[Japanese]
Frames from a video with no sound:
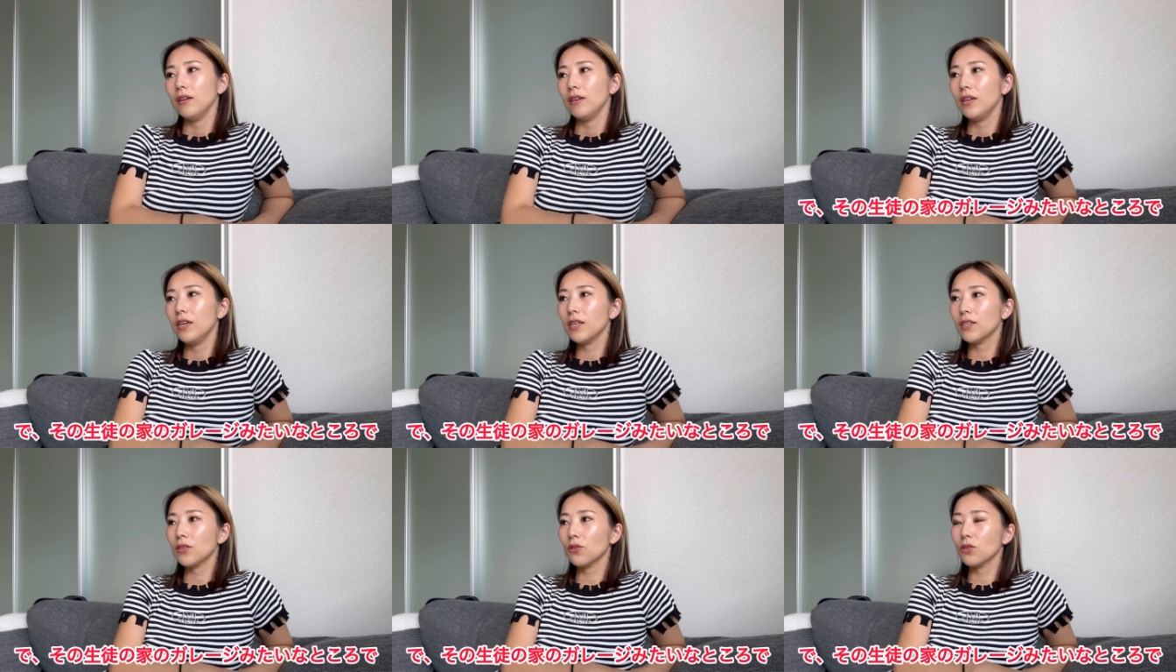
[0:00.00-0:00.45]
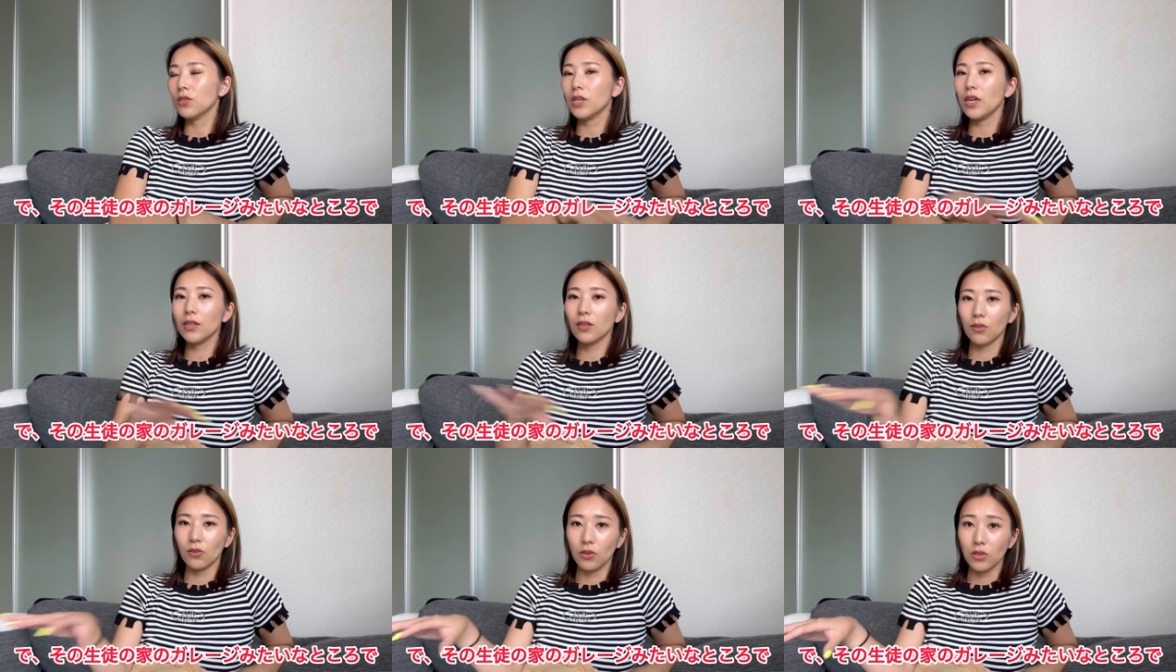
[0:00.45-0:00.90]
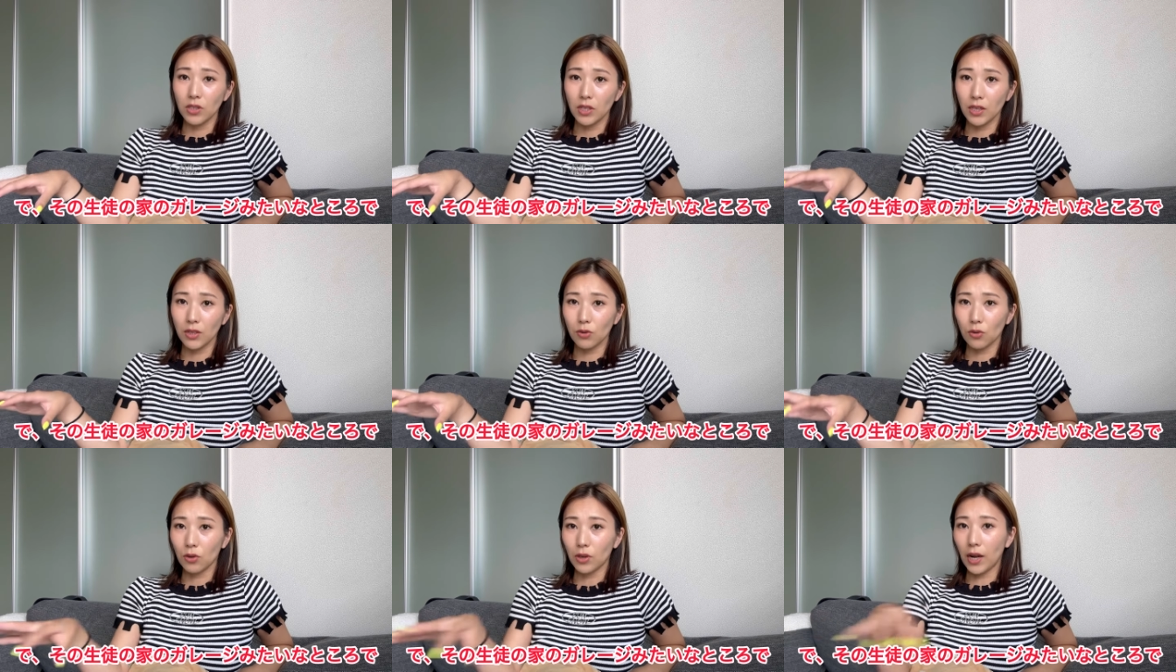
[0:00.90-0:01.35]
でその生徒の
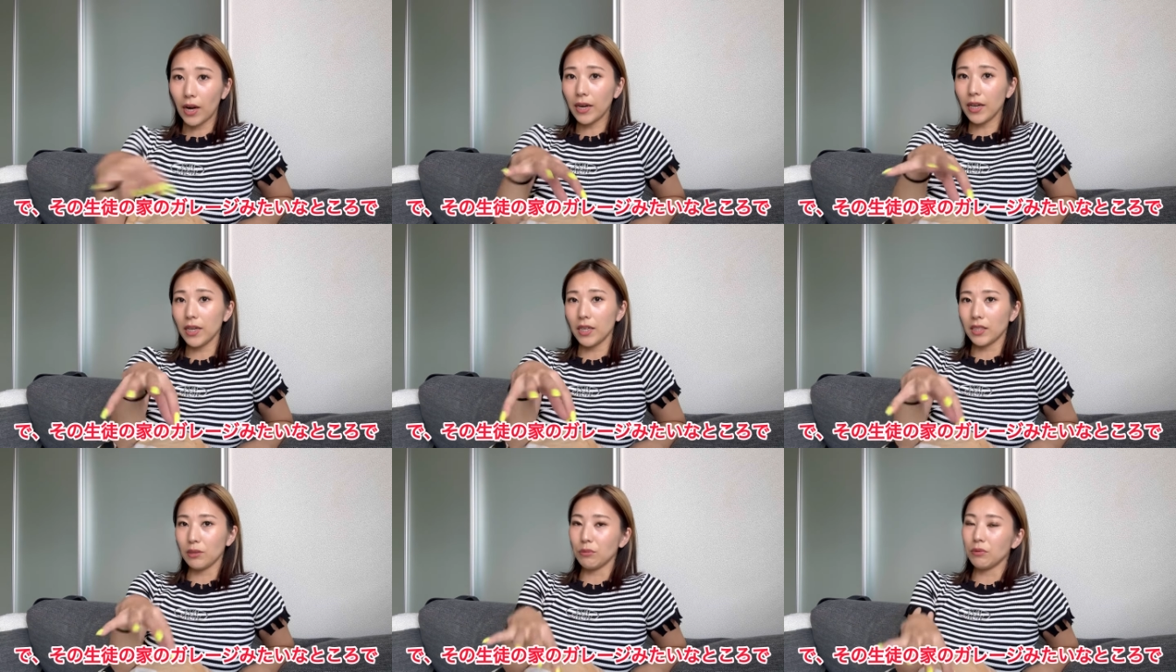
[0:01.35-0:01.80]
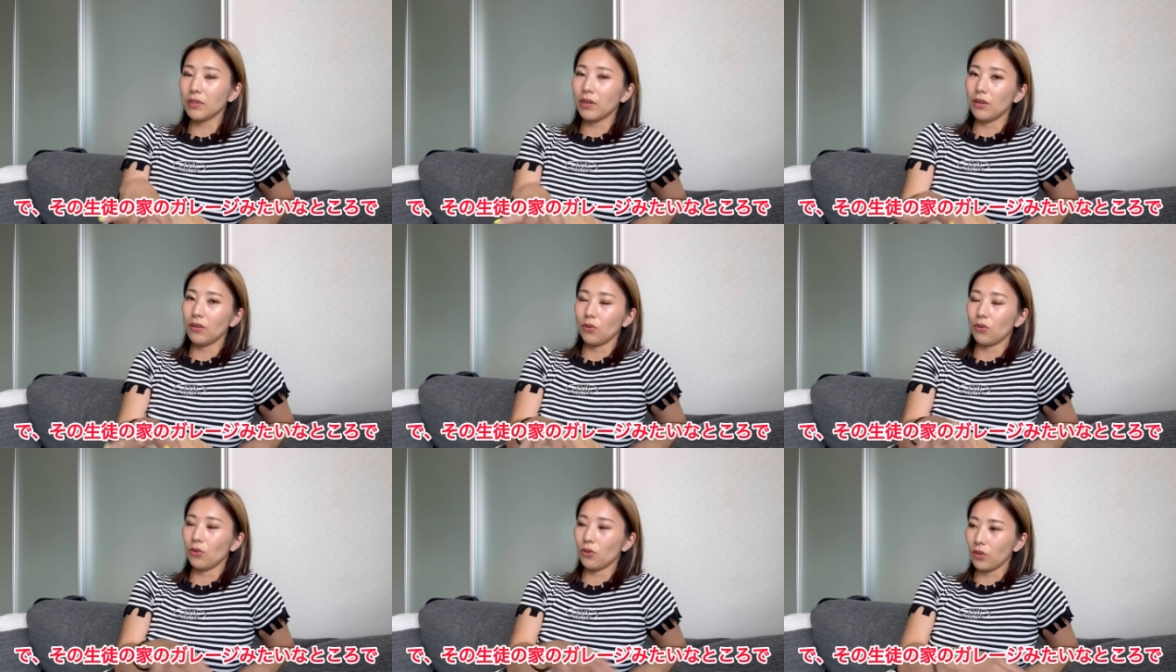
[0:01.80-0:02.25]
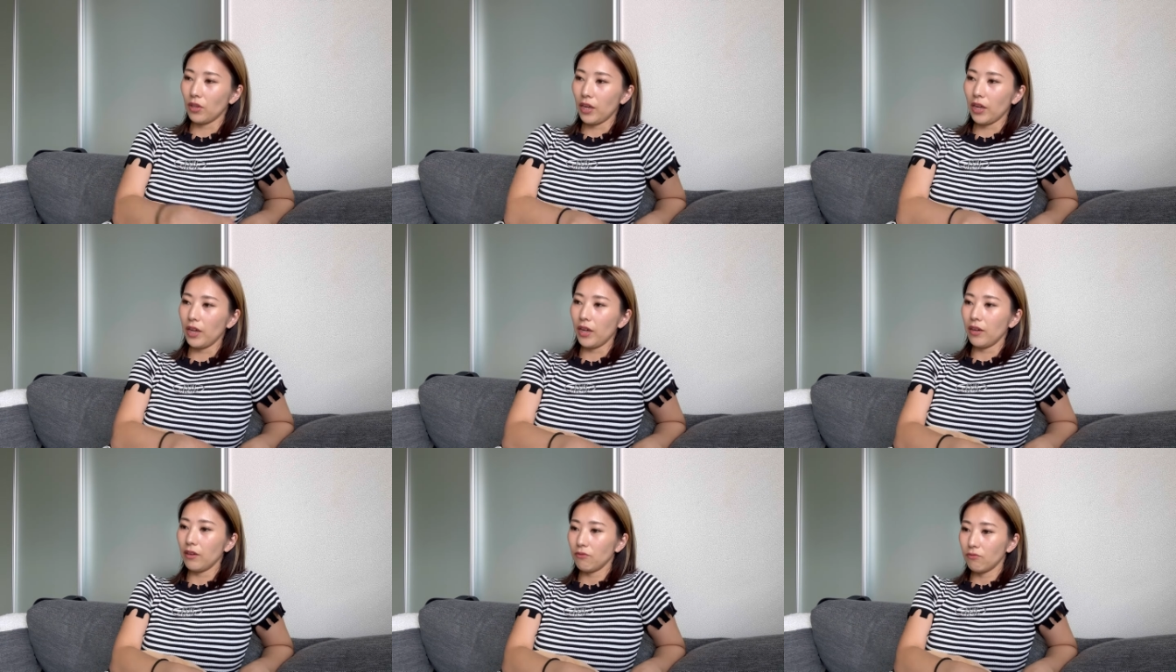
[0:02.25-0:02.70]
家のガレージみたいなところ
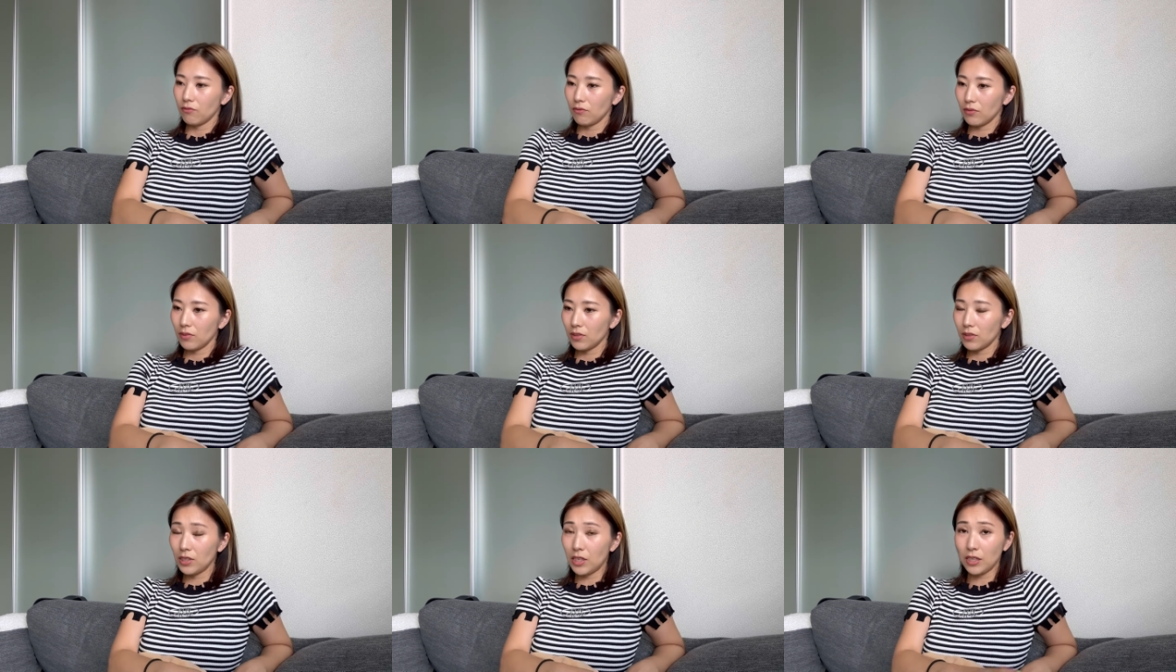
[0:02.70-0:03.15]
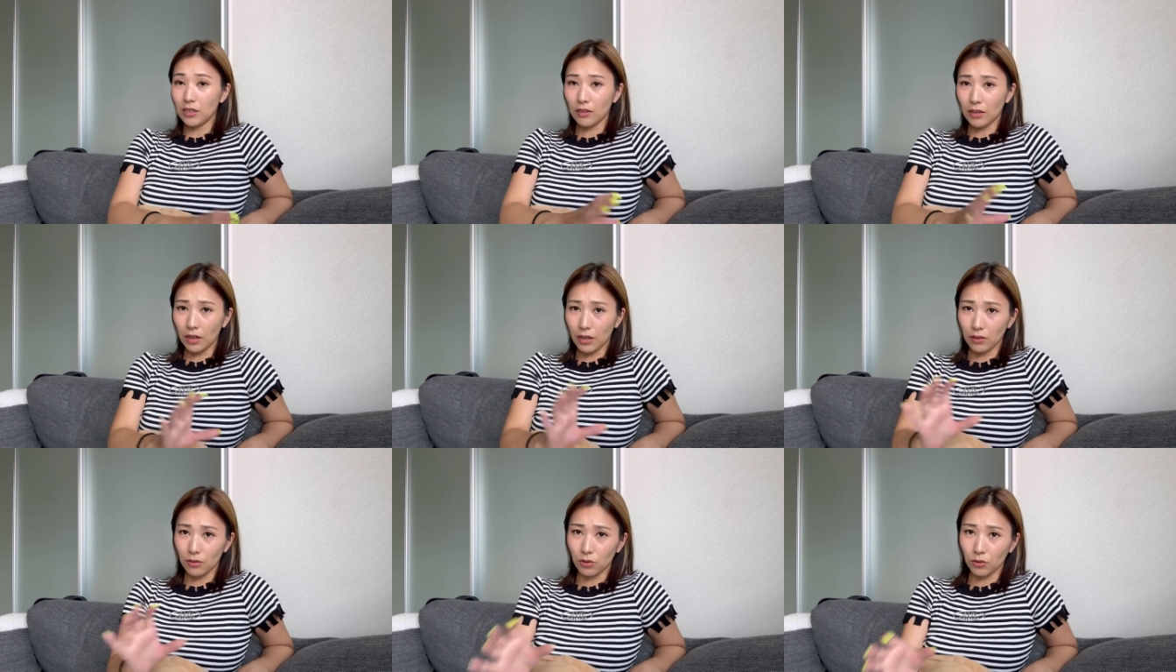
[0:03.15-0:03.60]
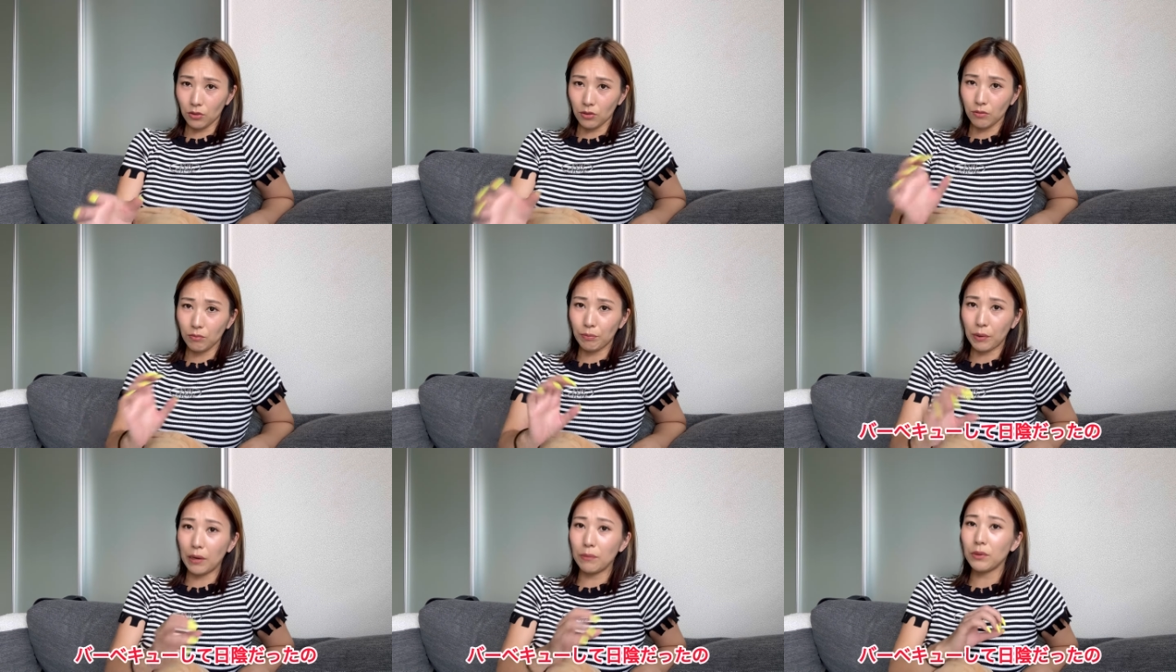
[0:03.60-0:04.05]
で、ね、あ
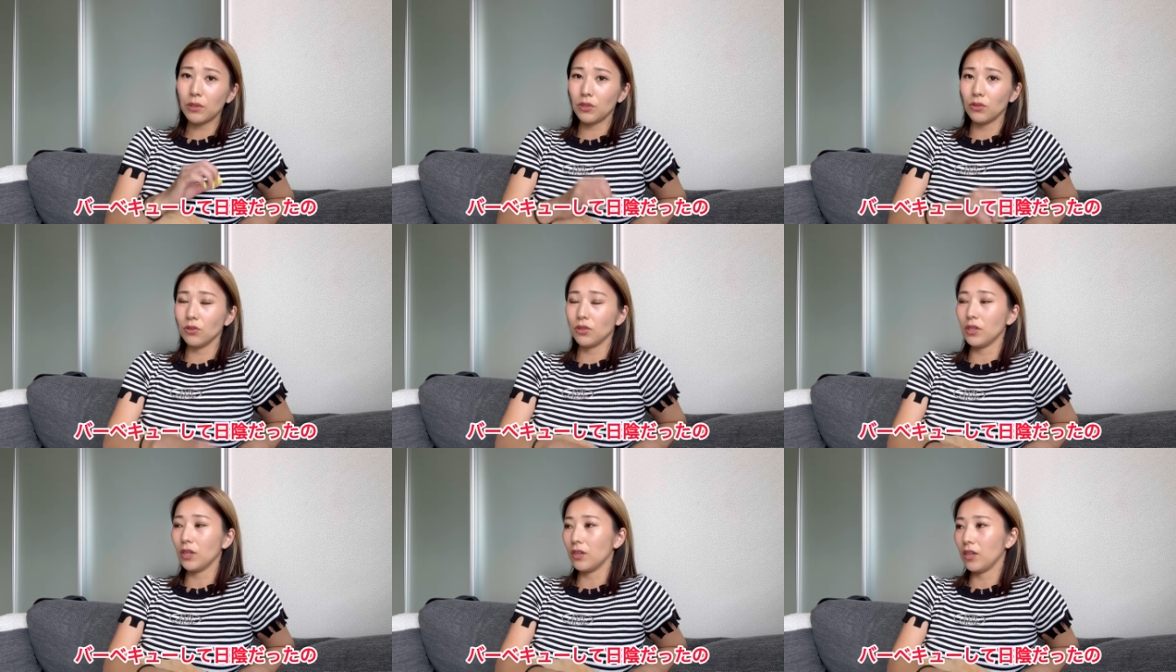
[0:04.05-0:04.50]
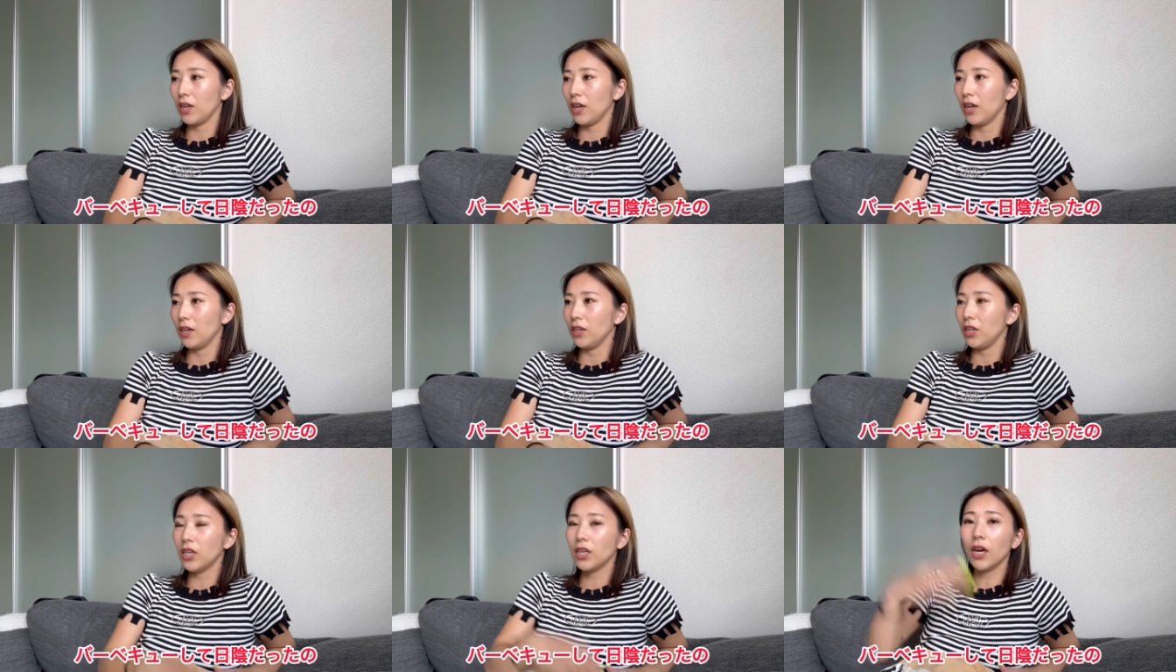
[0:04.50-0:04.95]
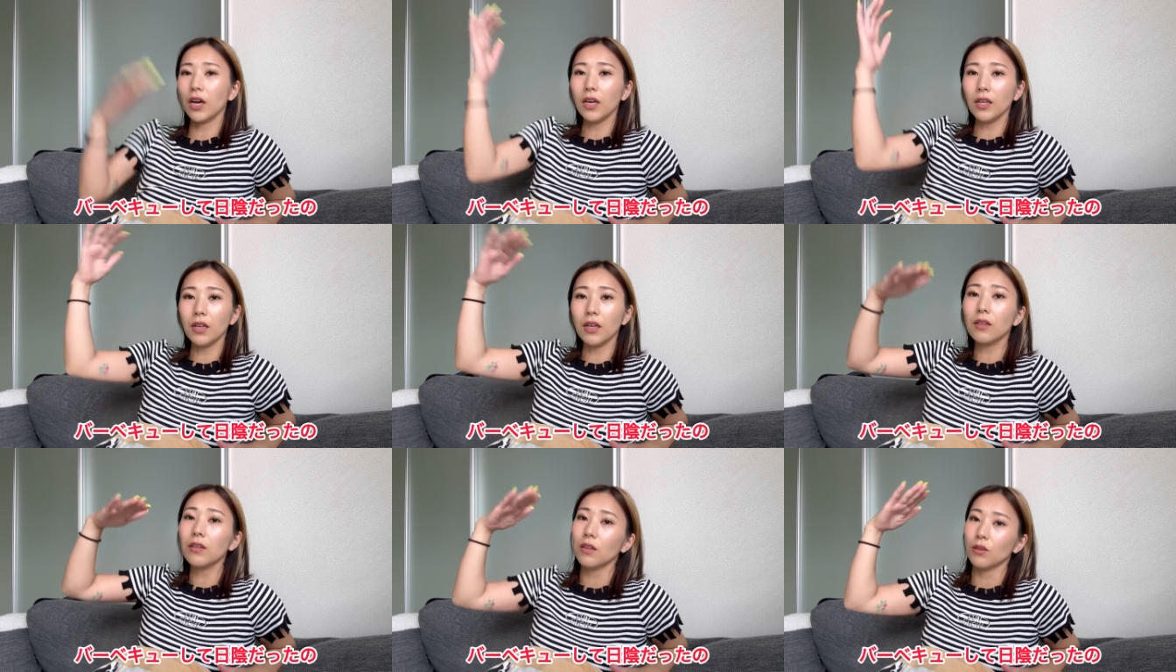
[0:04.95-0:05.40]
のバーベキューしててで日
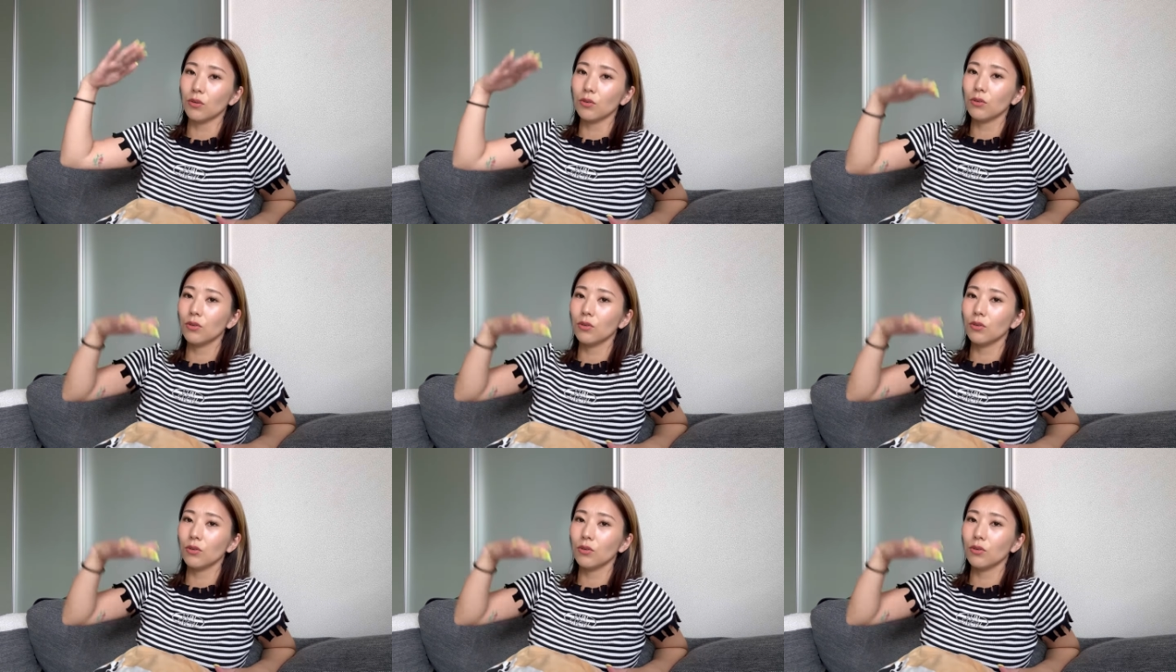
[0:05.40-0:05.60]
陰だったの